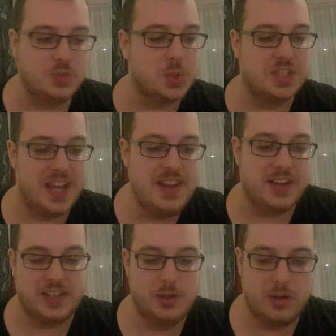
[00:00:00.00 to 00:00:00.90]
So
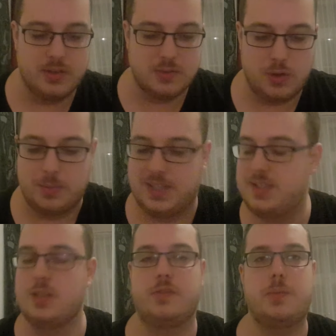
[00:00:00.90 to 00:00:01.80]
Sellerie oder so. Wo kommt
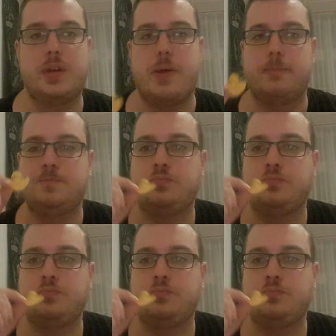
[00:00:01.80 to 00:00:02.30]
das denn auf einmal her?